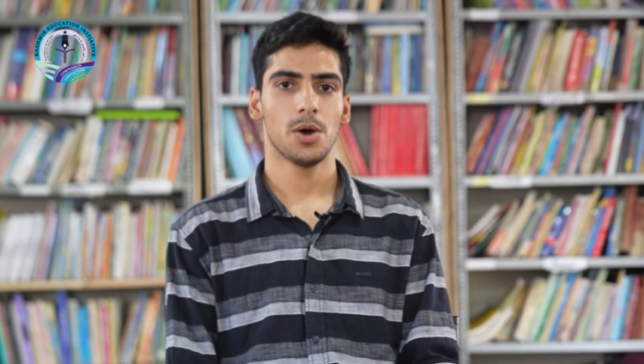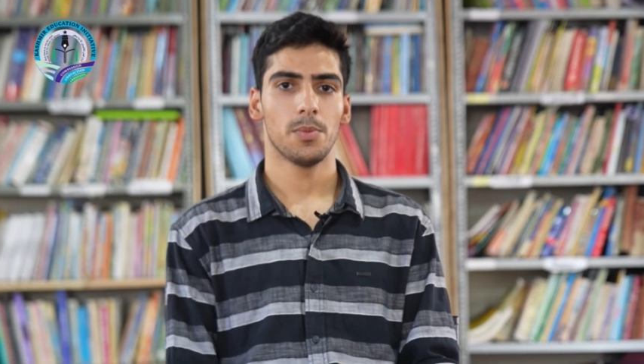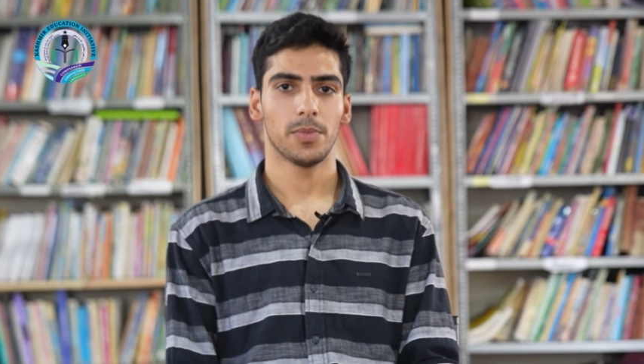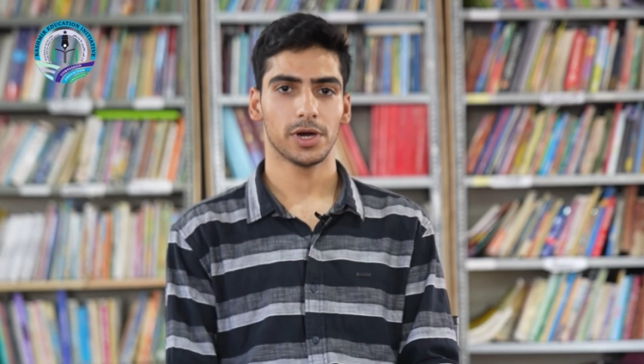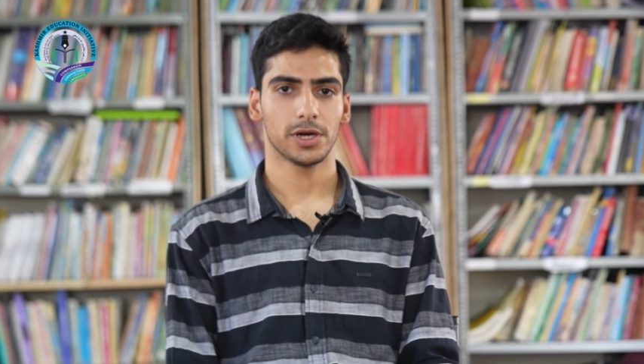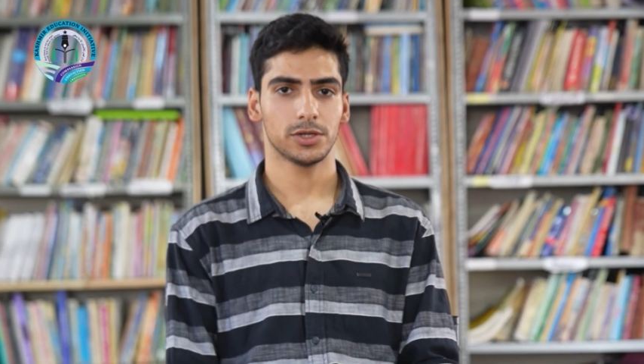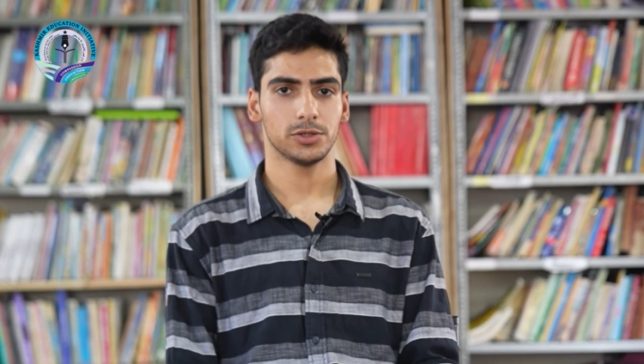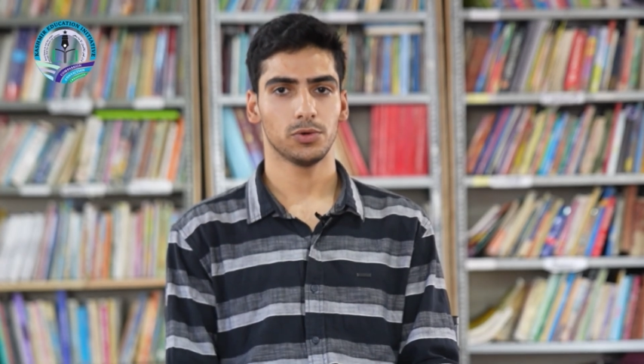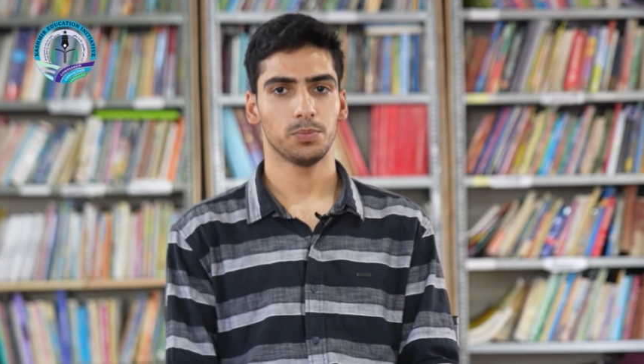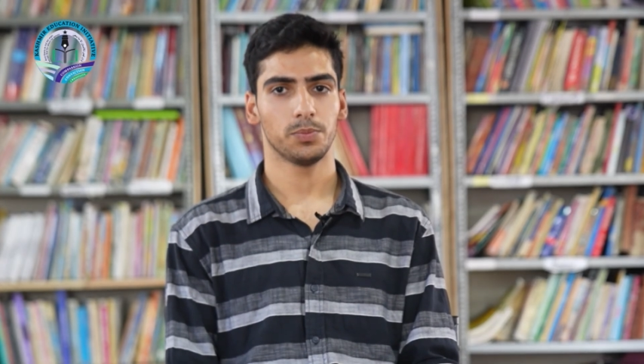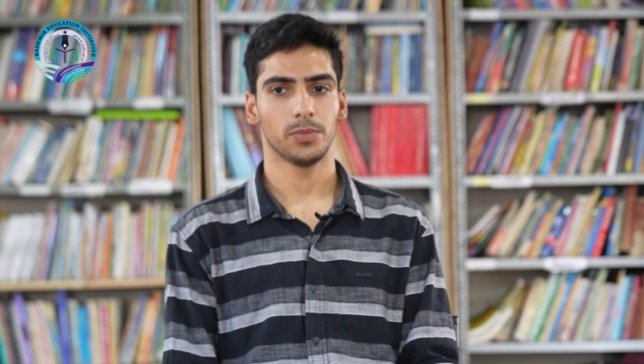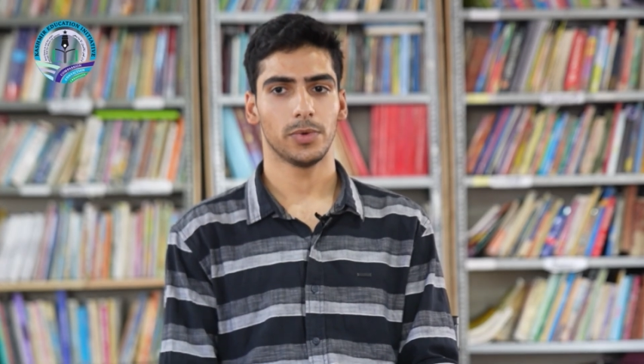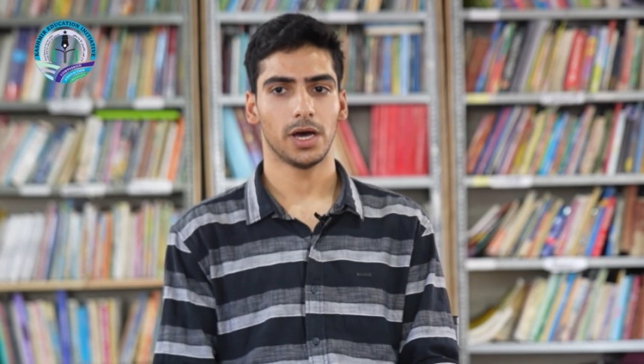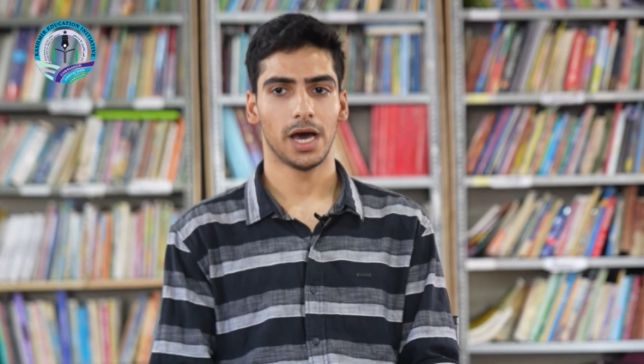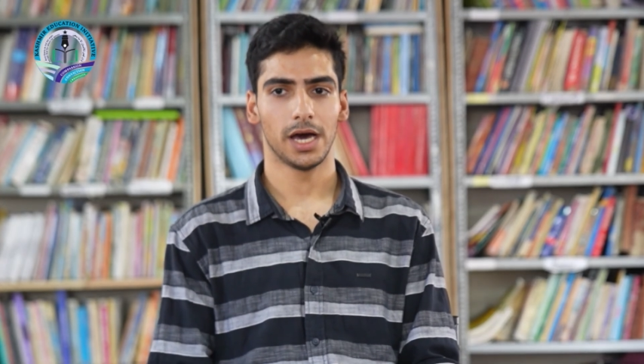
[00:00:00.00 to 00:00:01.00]
मगर जो
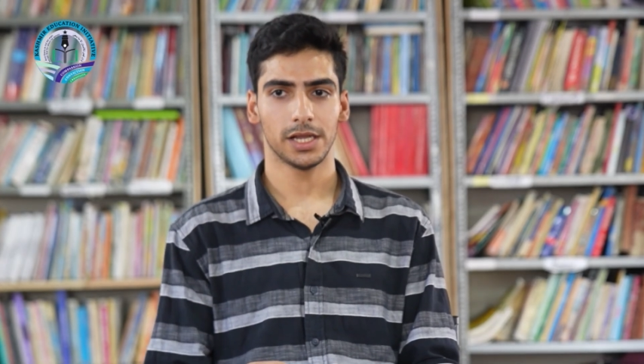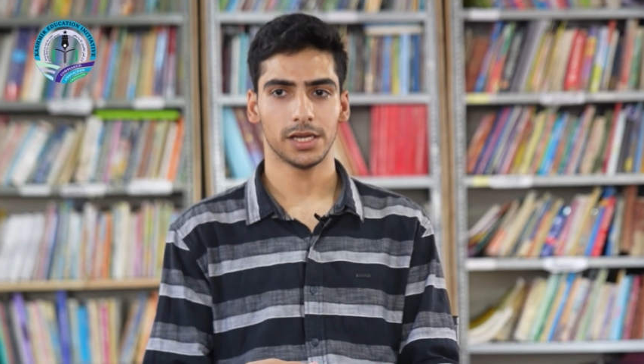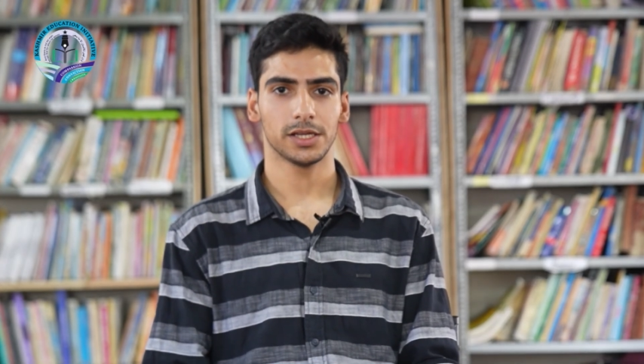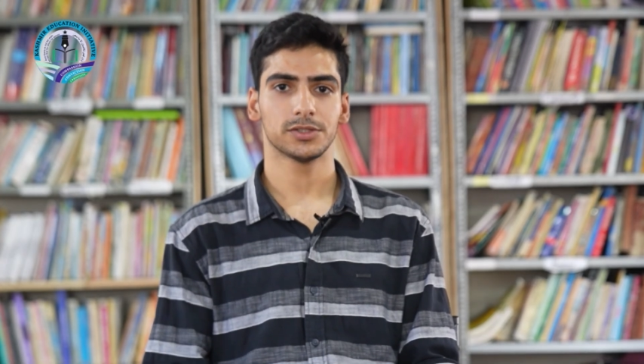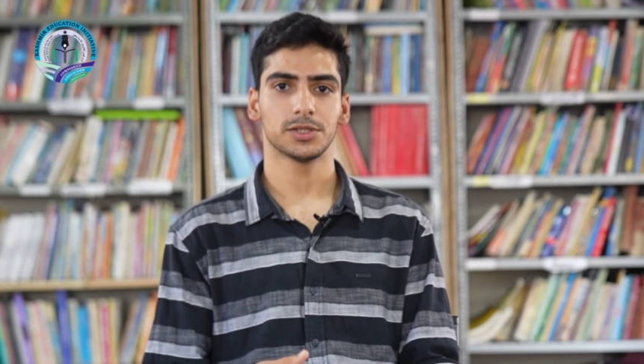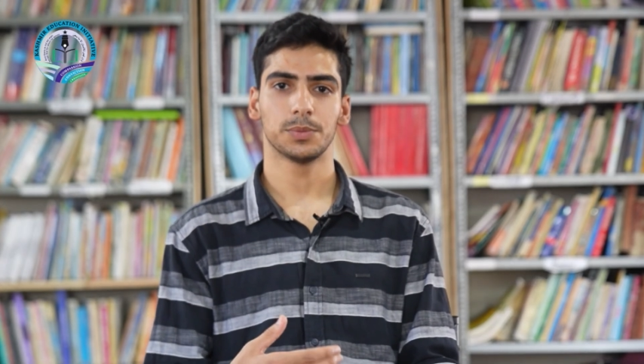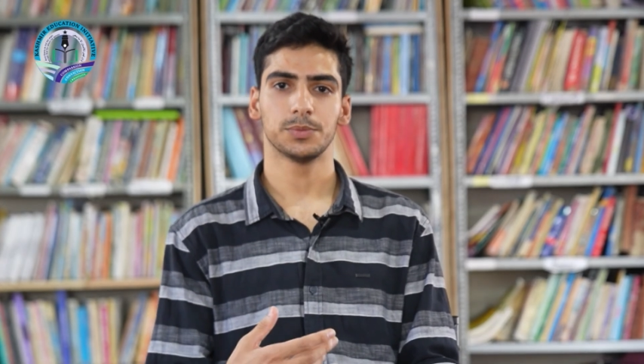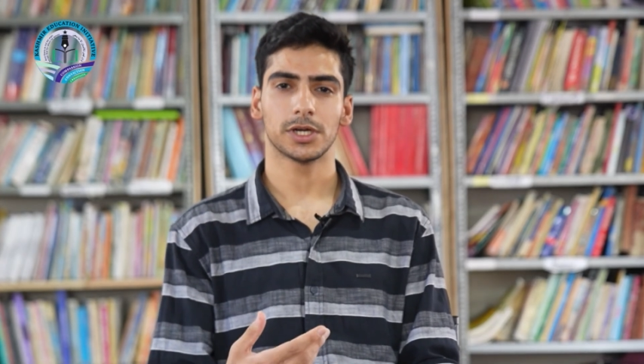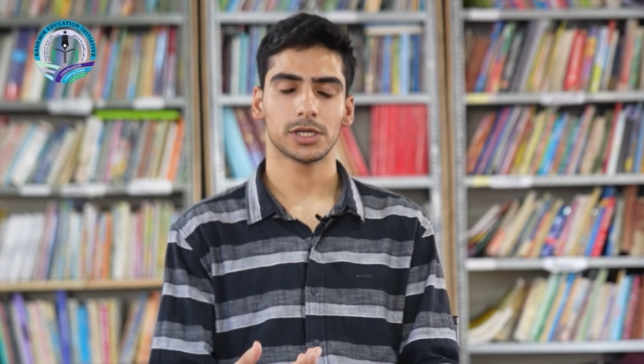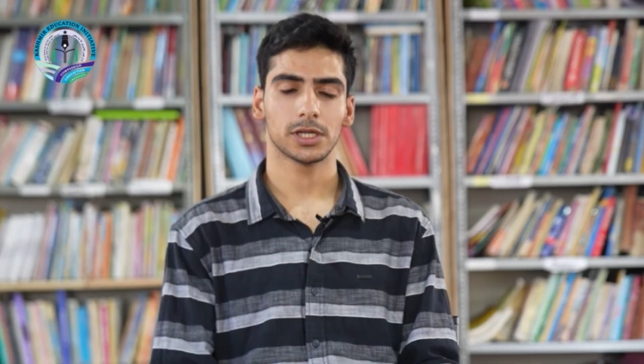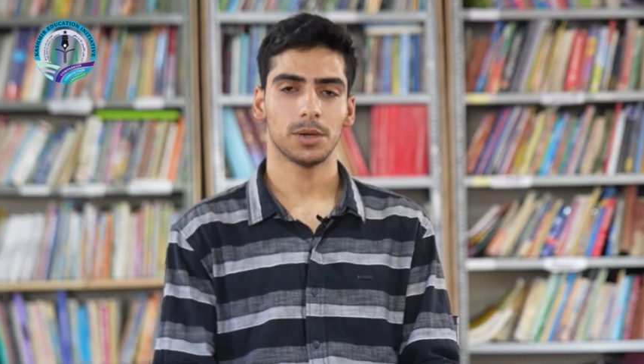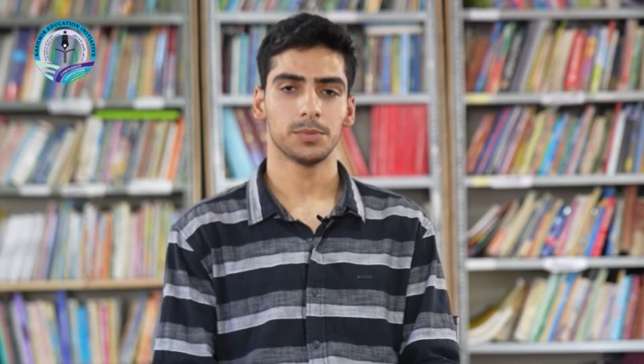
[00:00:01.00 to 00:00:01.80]
हर एक सब्जेक्ट का